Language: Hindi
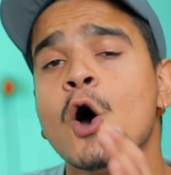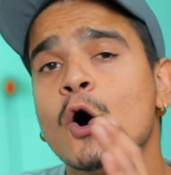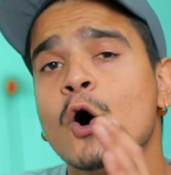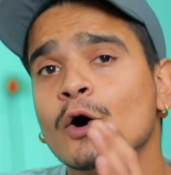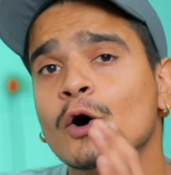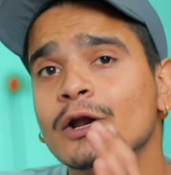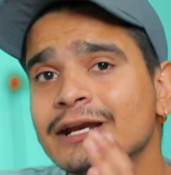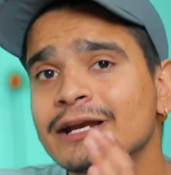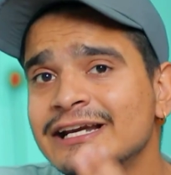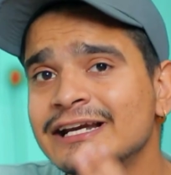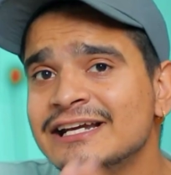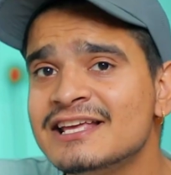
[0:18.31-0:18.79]

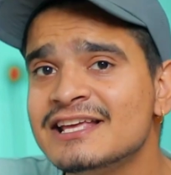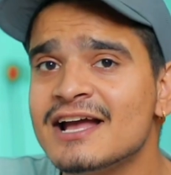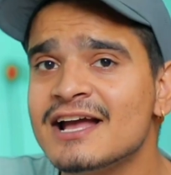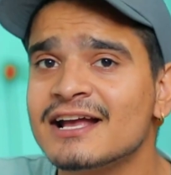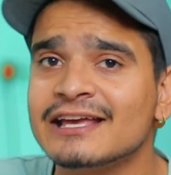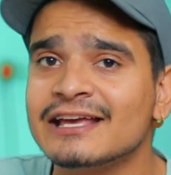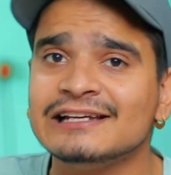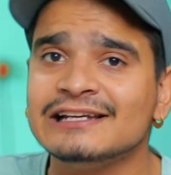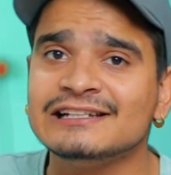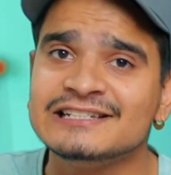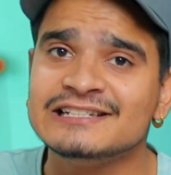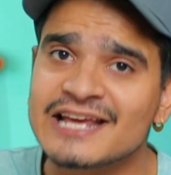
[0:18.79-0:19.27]
और इंडिया
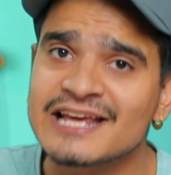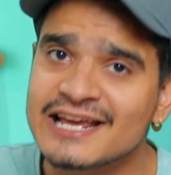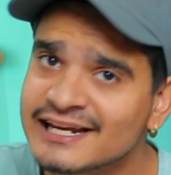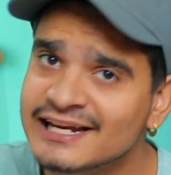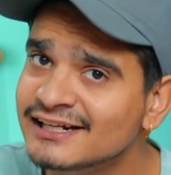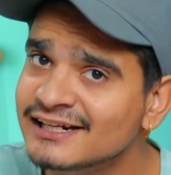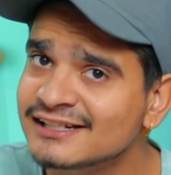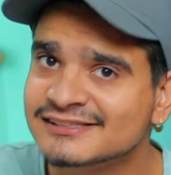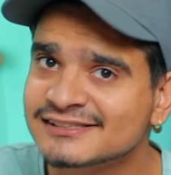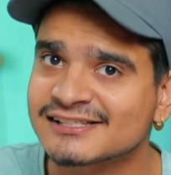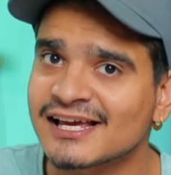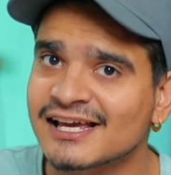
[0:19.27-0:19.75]
के लिए
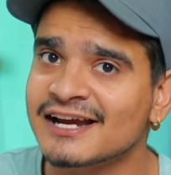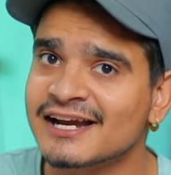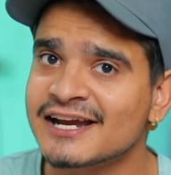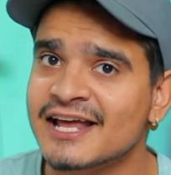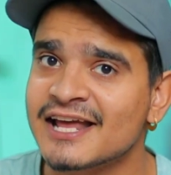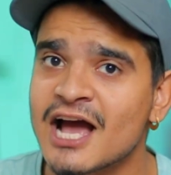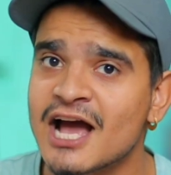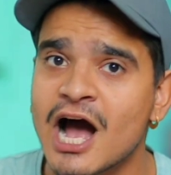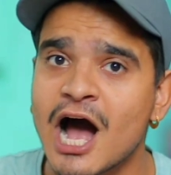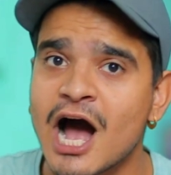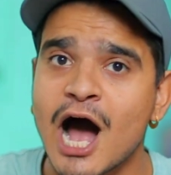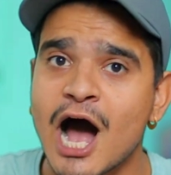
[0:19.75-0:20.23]
ही डिजाइंड
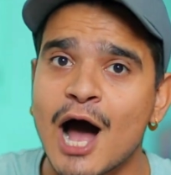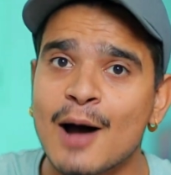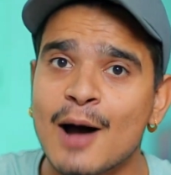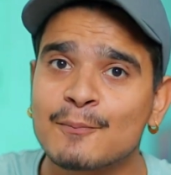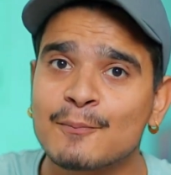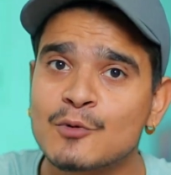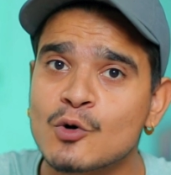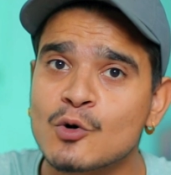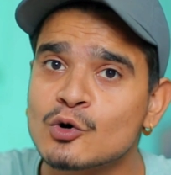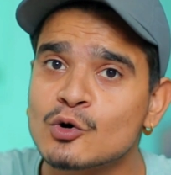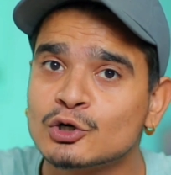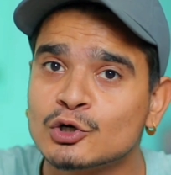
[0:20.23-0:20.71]
है
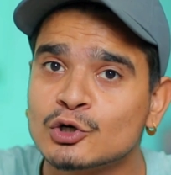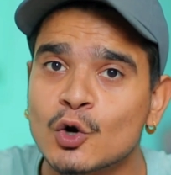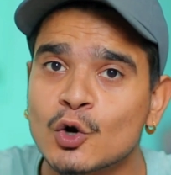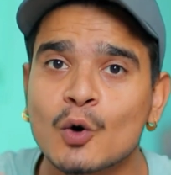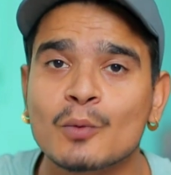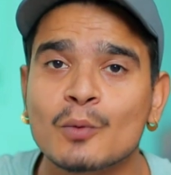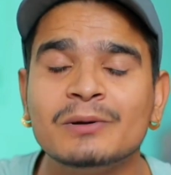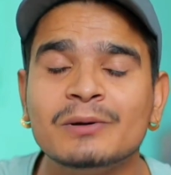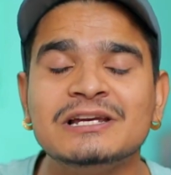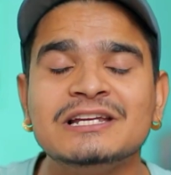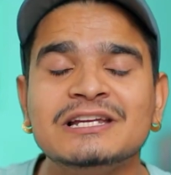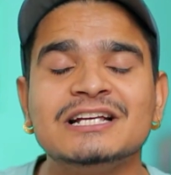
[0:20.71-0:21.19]
आपको
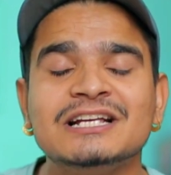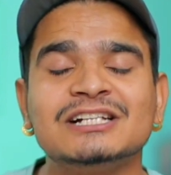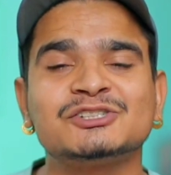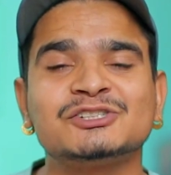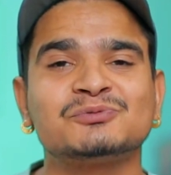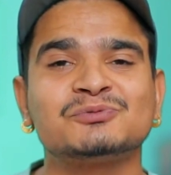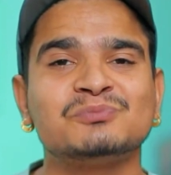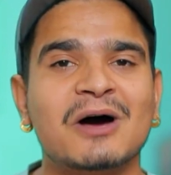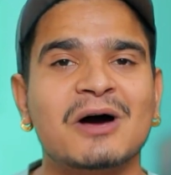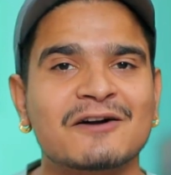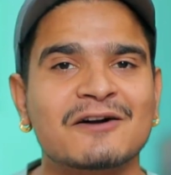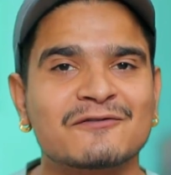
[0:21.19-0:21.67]
ग्लोबली ये
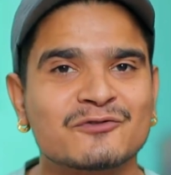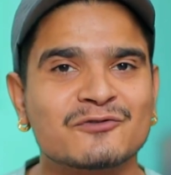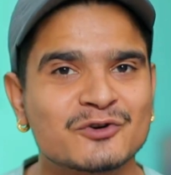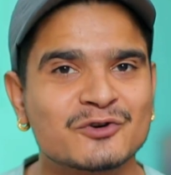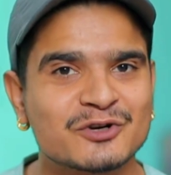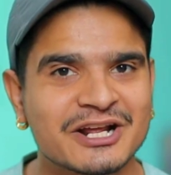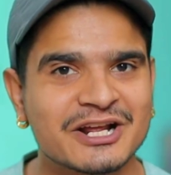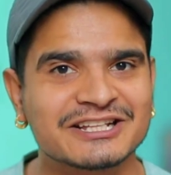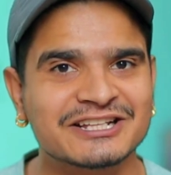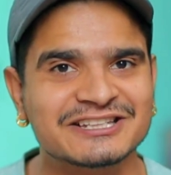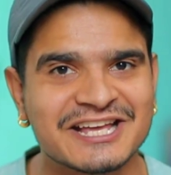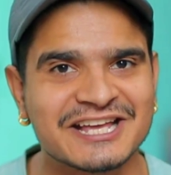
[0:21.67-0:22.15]

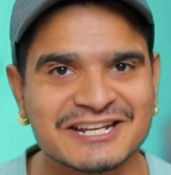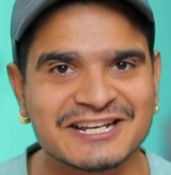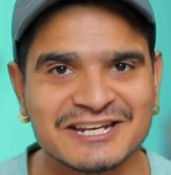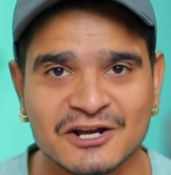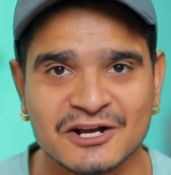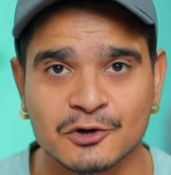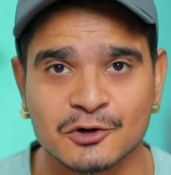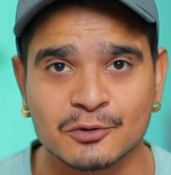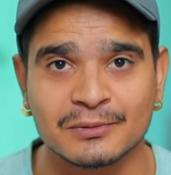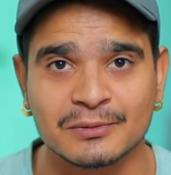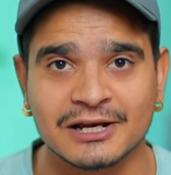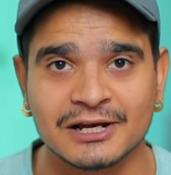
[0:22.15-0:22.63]
स्मार्टफोन नहीं
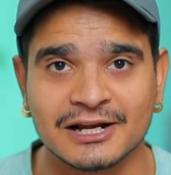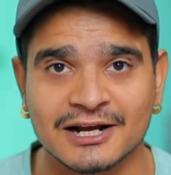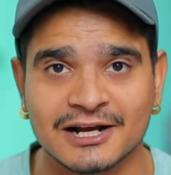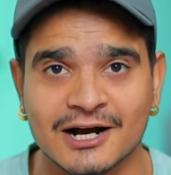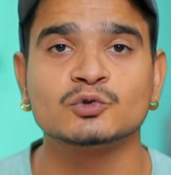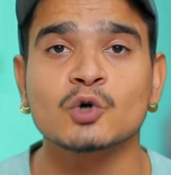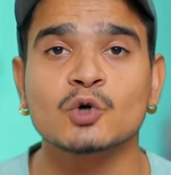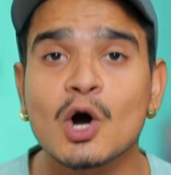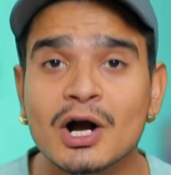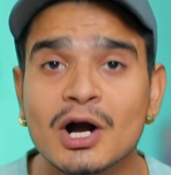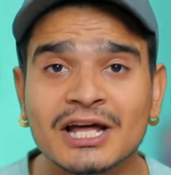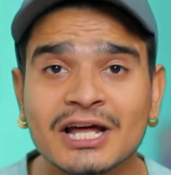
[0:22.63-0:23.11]
देखने को
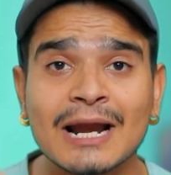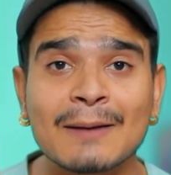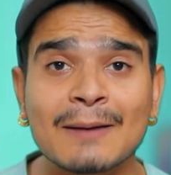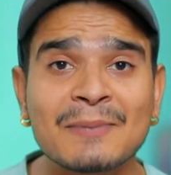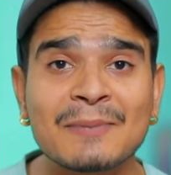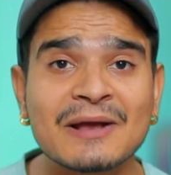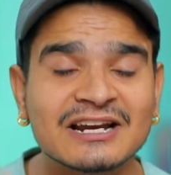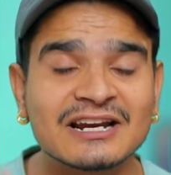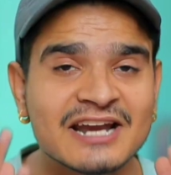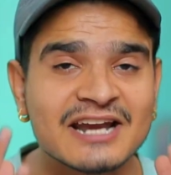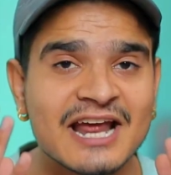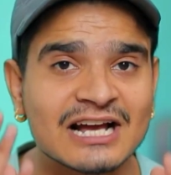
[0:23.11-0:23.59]
मिलेगा तो अगर आप
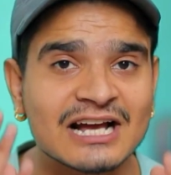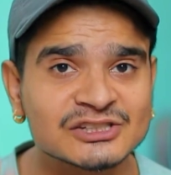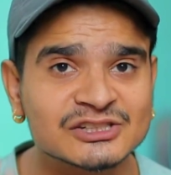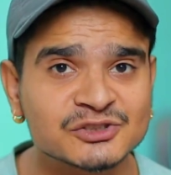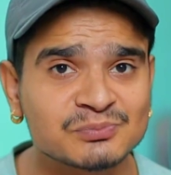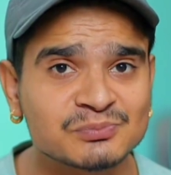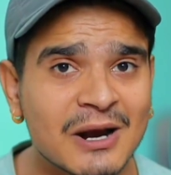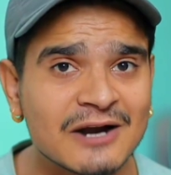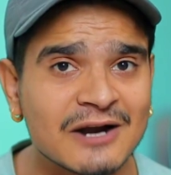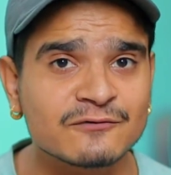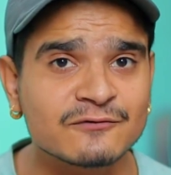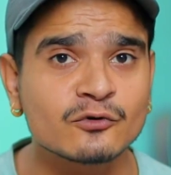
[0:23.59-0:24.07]
एक नया
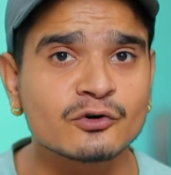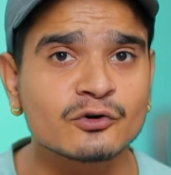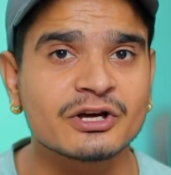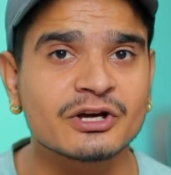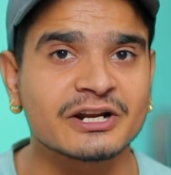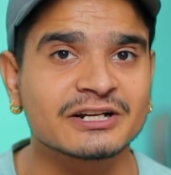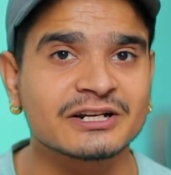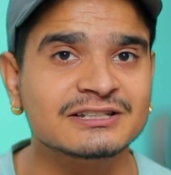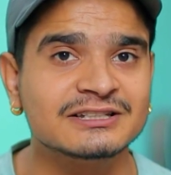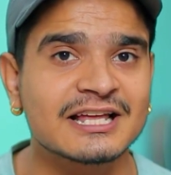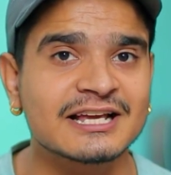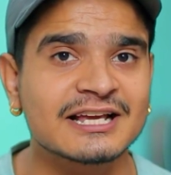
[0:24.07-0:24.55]
स्मार्टफोन
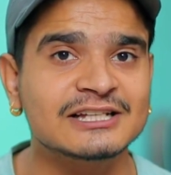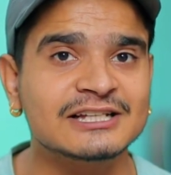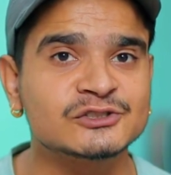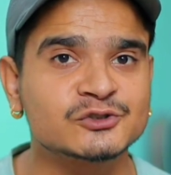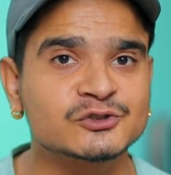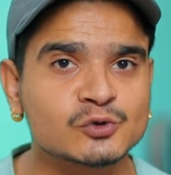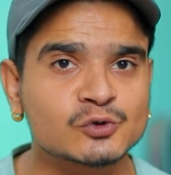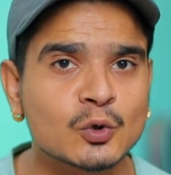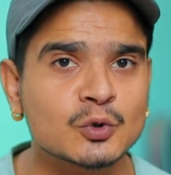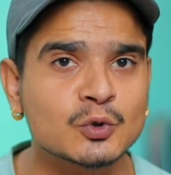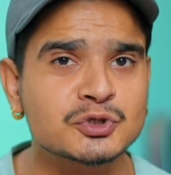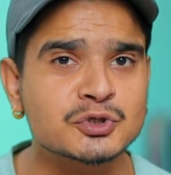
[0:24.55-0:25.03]
खरीदने की
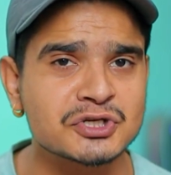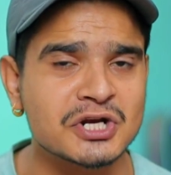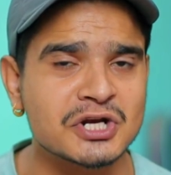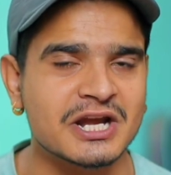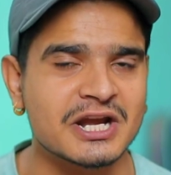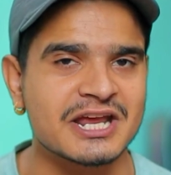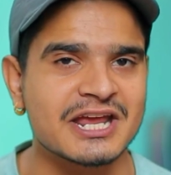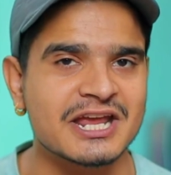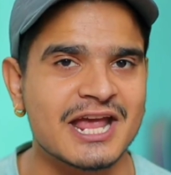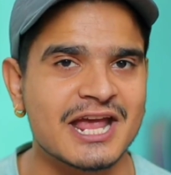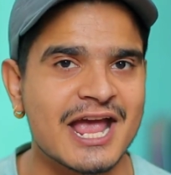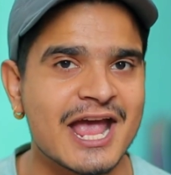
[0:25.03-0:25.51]
सोच
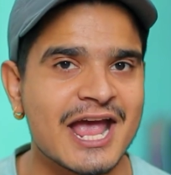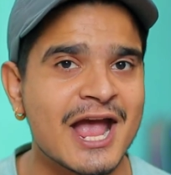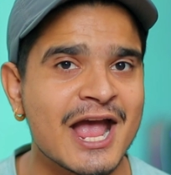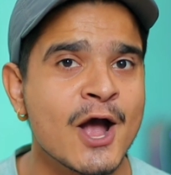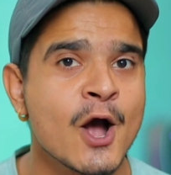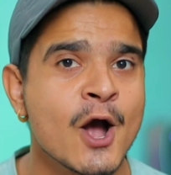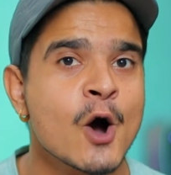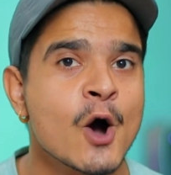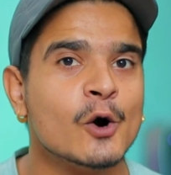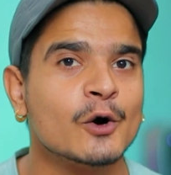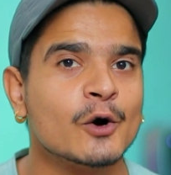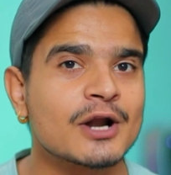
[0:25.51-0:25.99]
रहे हैं